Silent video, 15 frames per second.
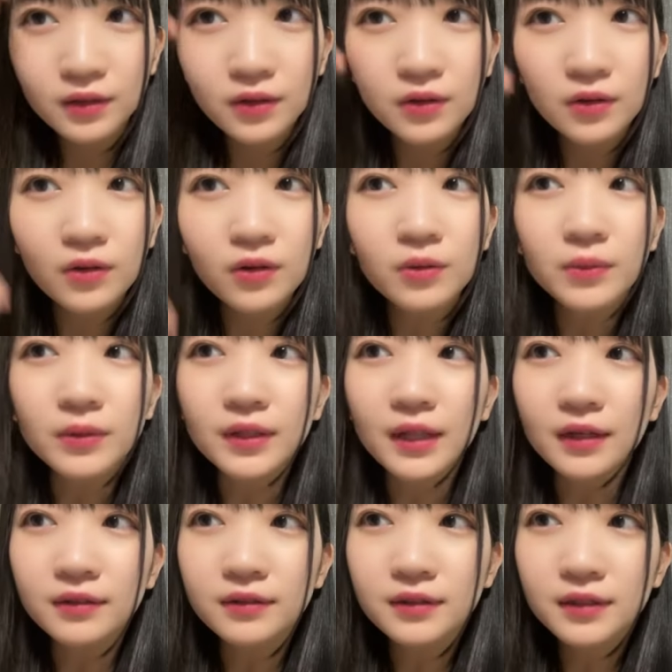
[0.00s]
今日もた
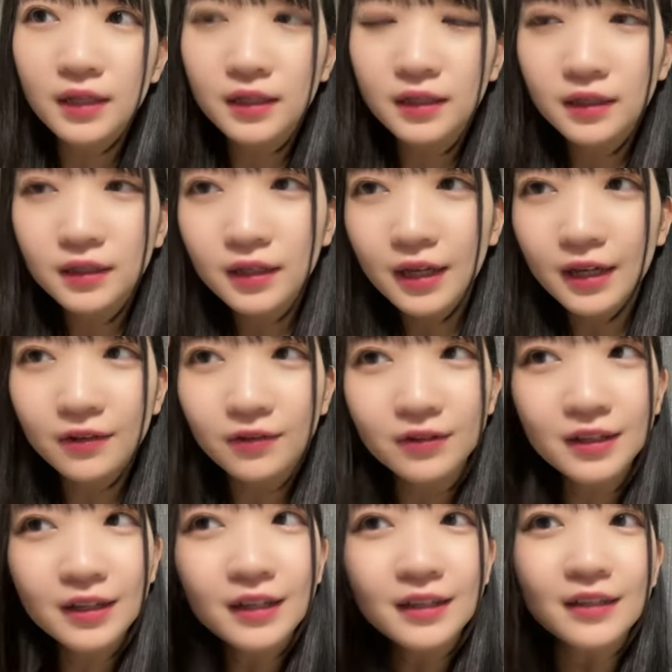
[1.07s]
くさんあこ
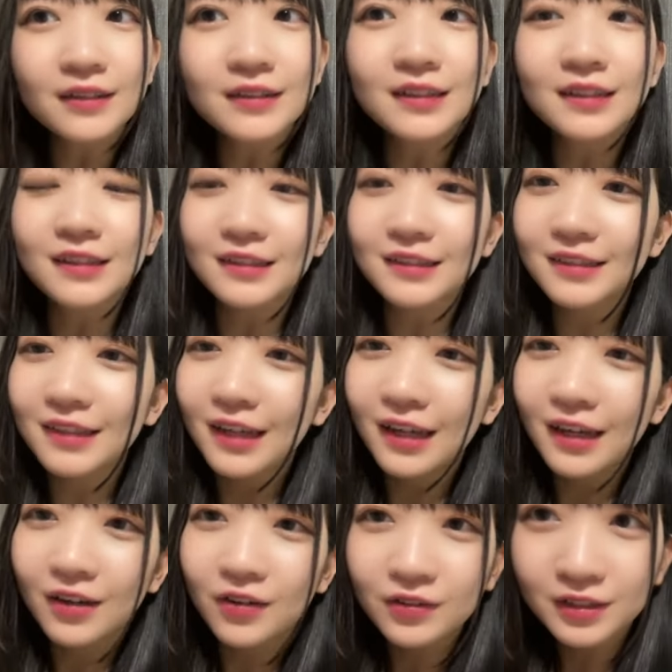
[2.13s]
れ期間楽しかったです
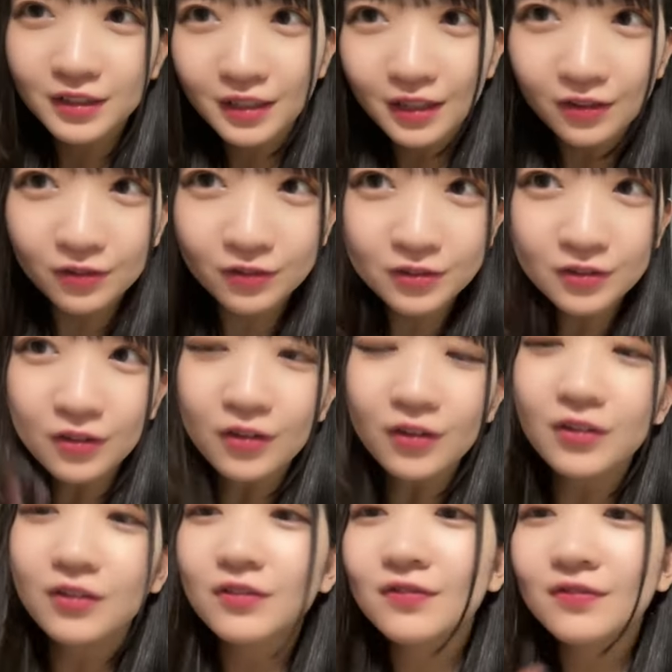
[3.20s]
こちらこ
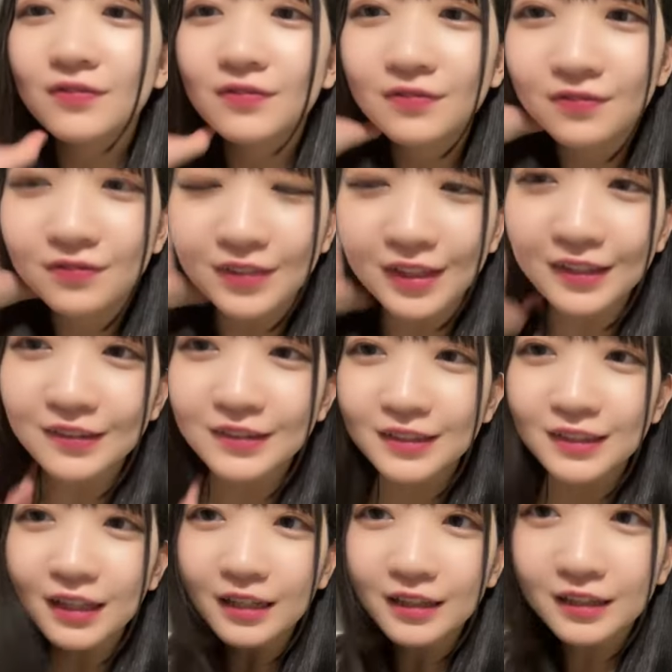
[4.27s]
そ楽
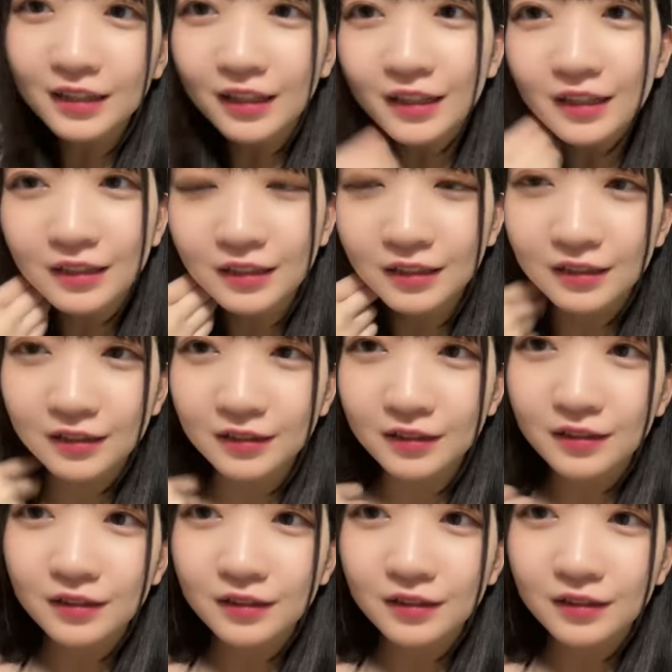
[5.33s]
しかったです